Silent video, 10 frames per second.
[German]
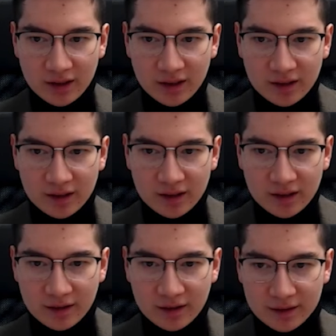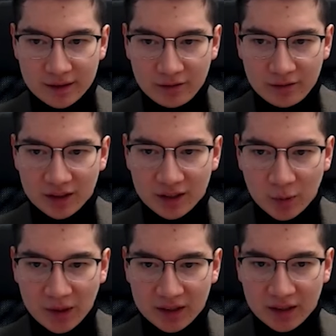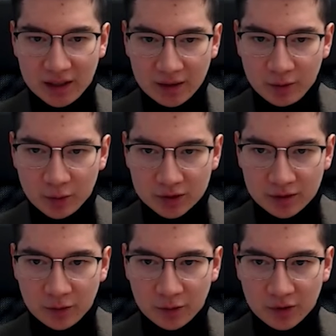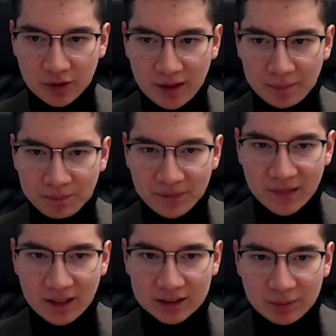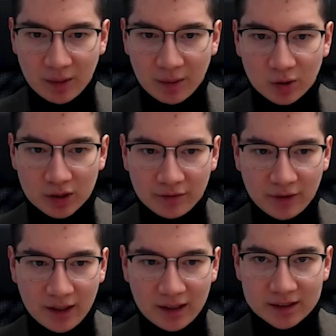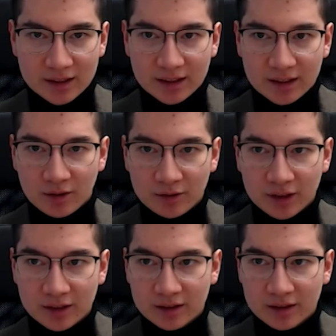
äh, wo wir dann dementsprechend die Interviews geführt haben. Da sieht man aber auch dann fleißig hier auf dem